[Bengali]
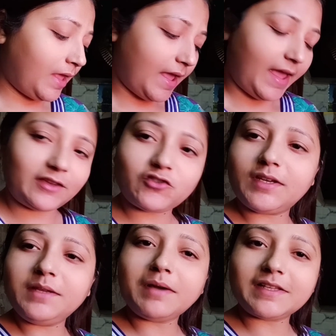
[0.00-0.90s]
অ্যাকচুয়ালি
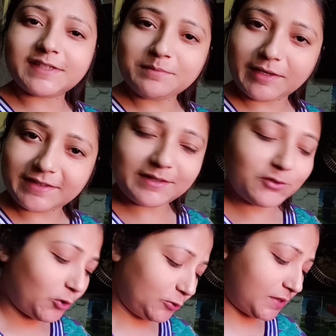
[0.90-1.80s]
মাছের মাথাটাও
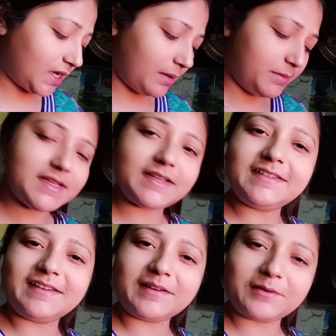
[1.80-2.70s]
কতটা খাবে জানি
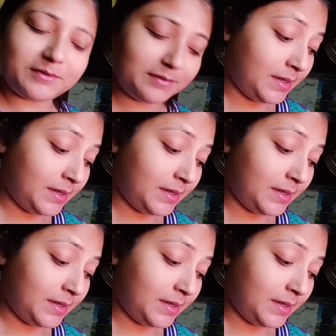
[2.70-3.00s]
না কারণ